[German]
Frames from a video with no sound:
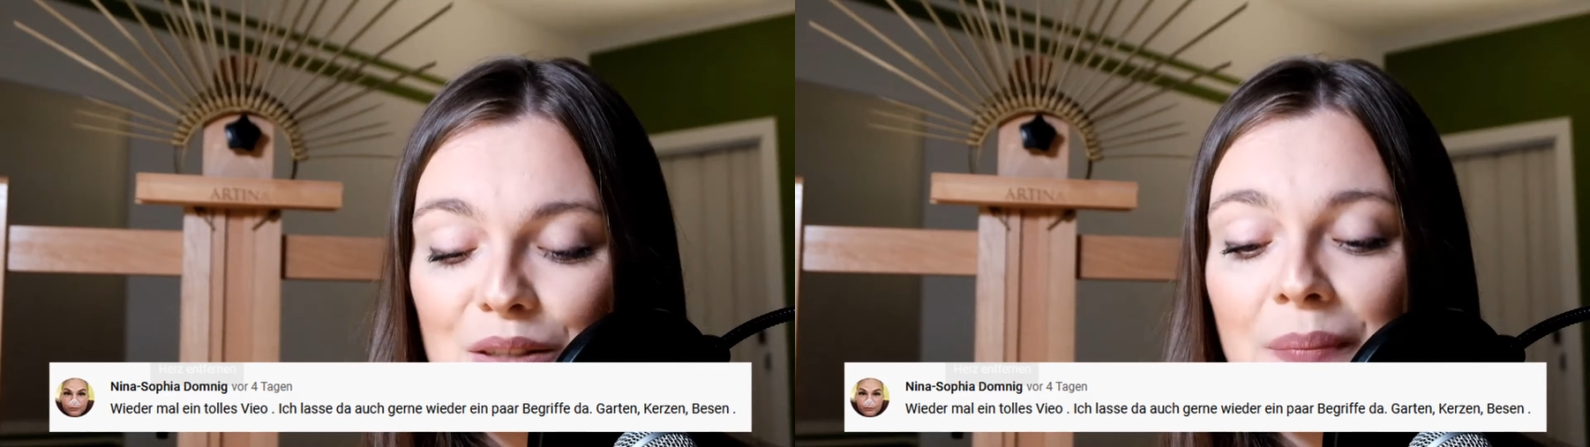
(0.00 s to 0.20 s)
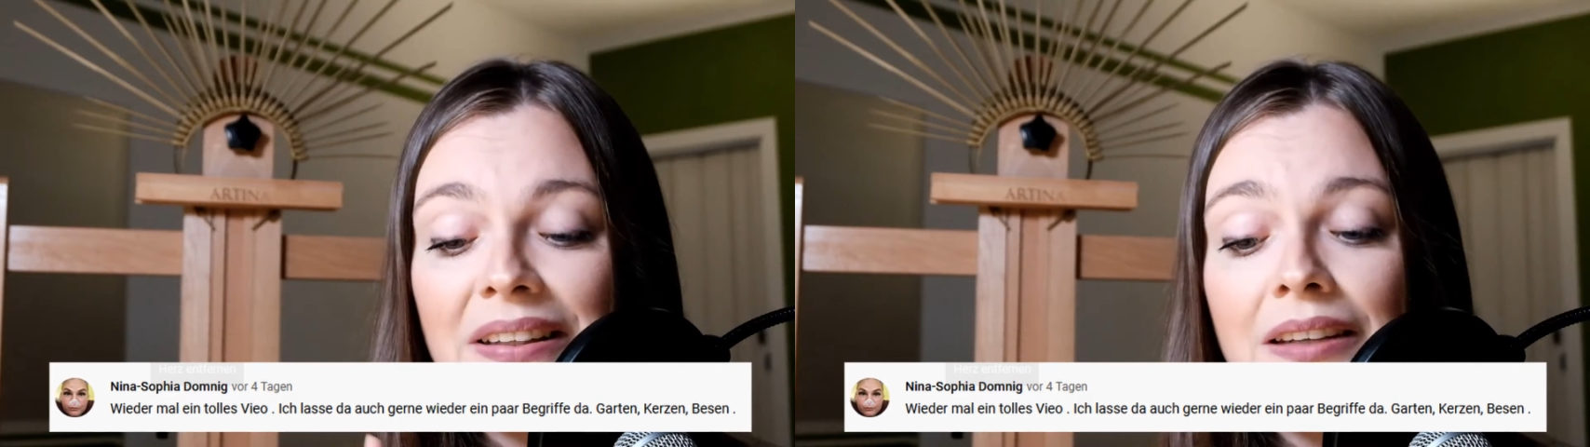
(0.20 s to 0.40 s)

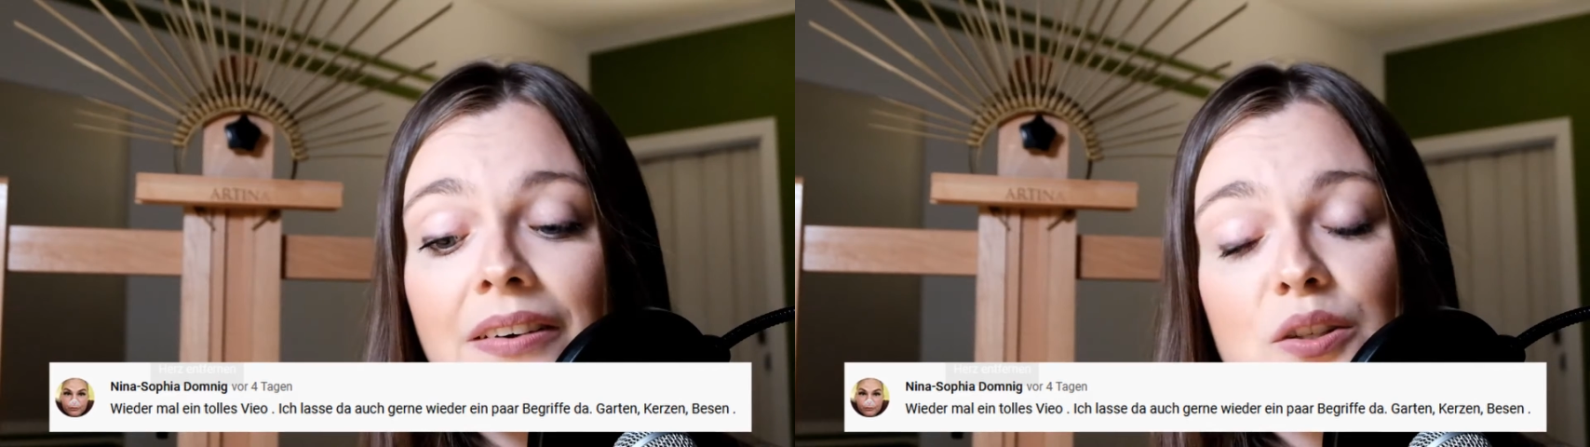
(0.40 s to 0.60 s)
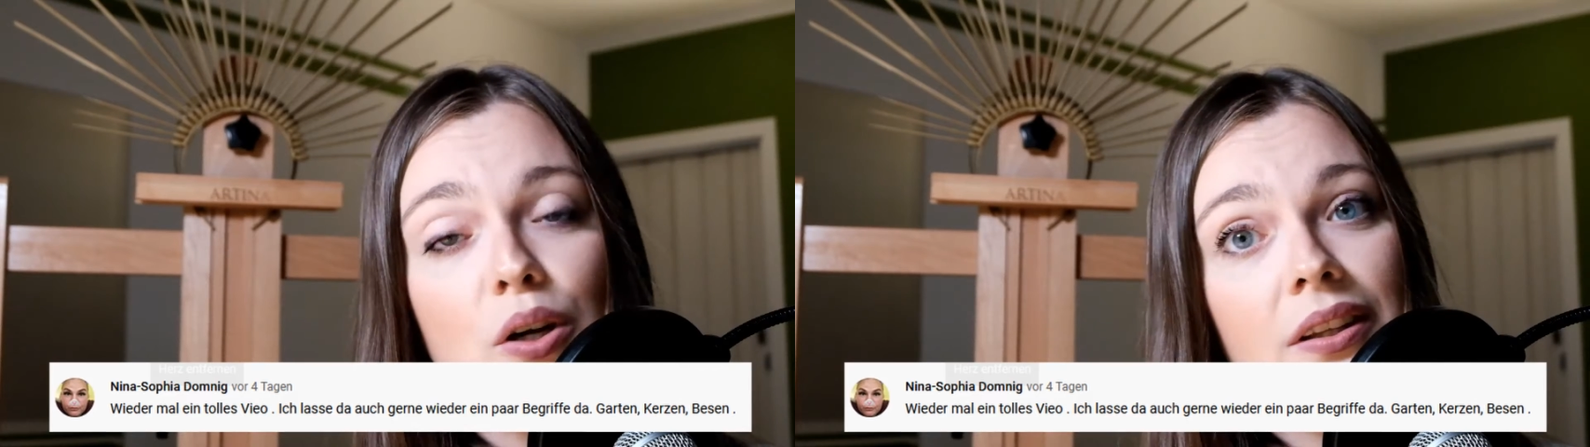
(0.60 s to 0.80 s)
Bei dir war
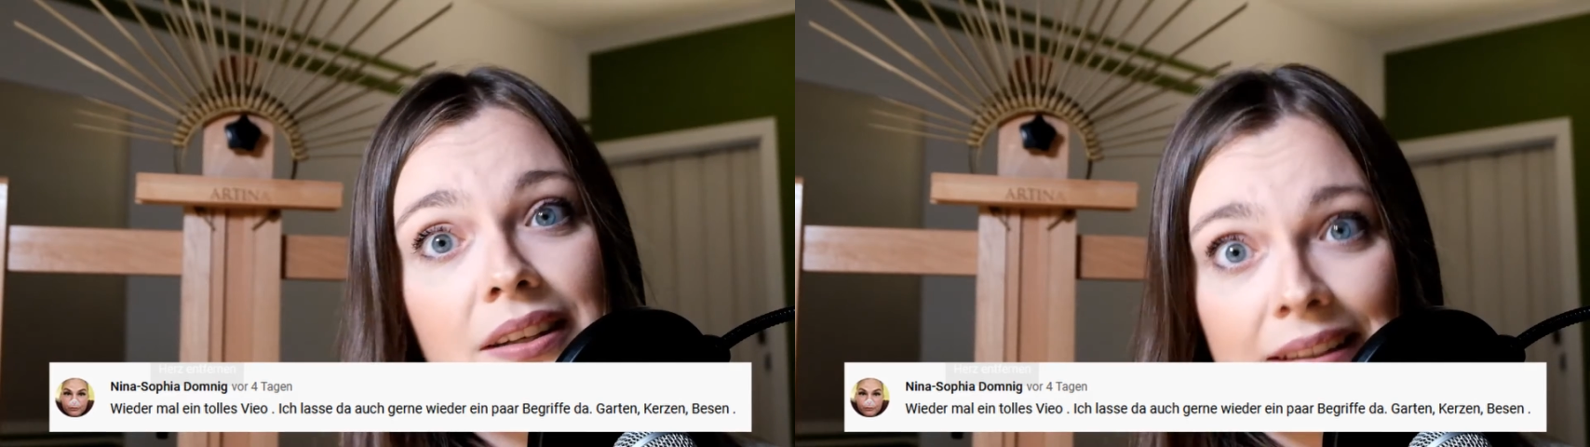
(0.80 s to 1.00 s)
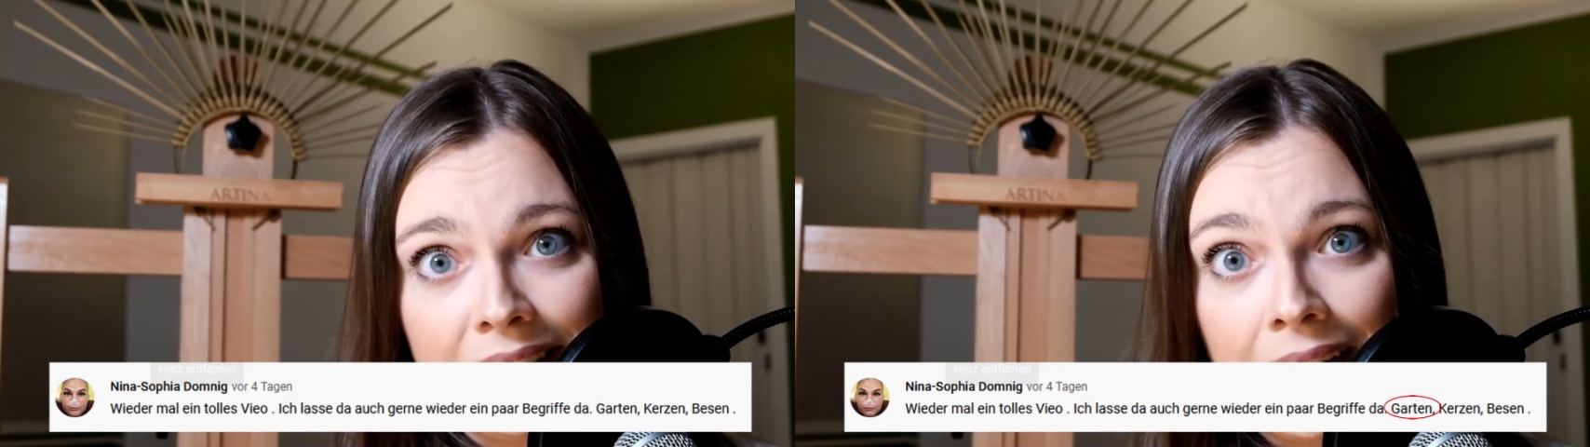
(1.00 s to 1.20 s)
es heute
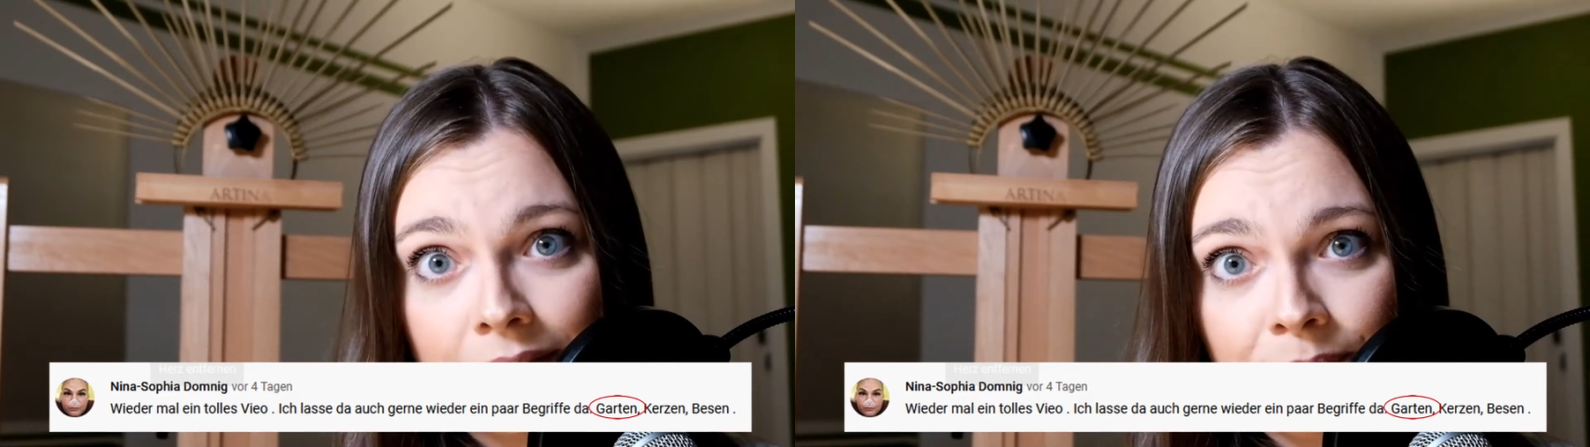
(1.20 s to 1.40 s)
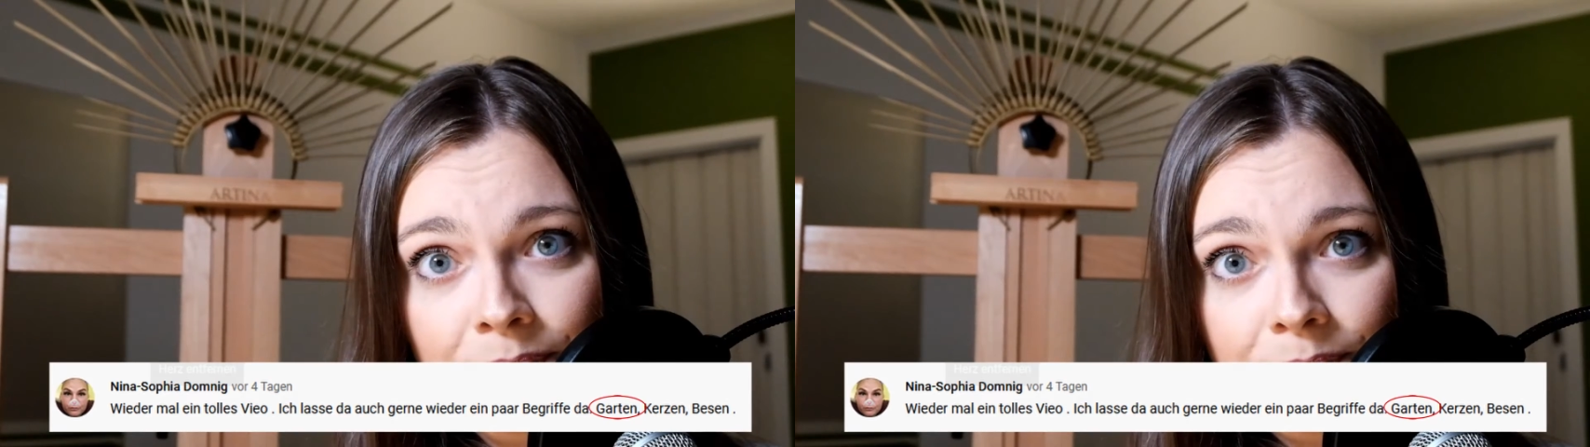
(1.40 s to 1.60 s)
der
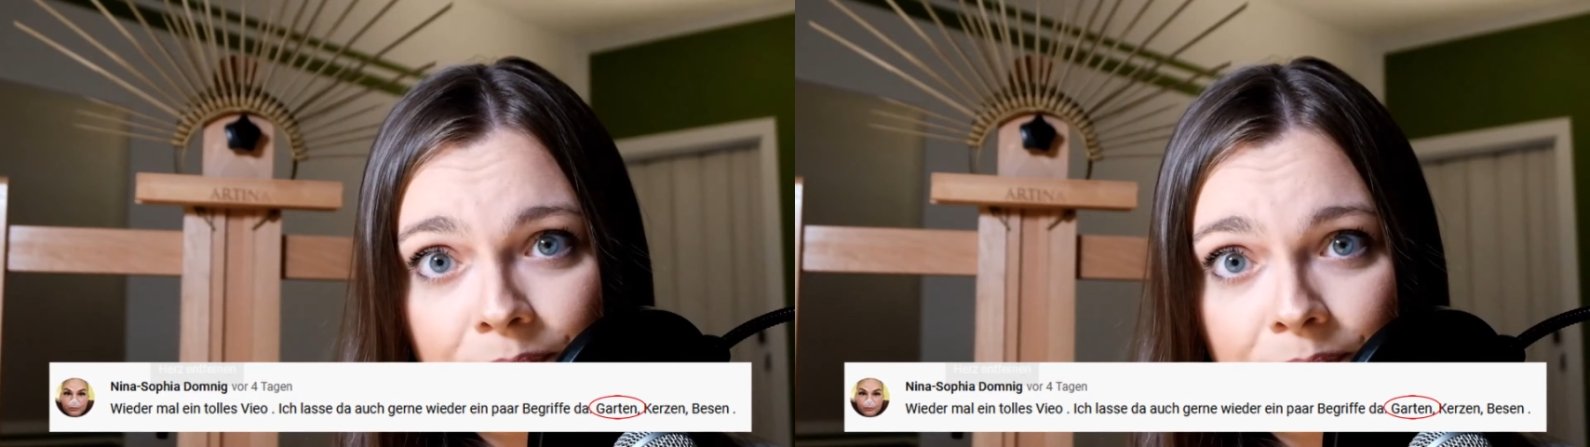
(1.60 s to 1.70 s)
Garten.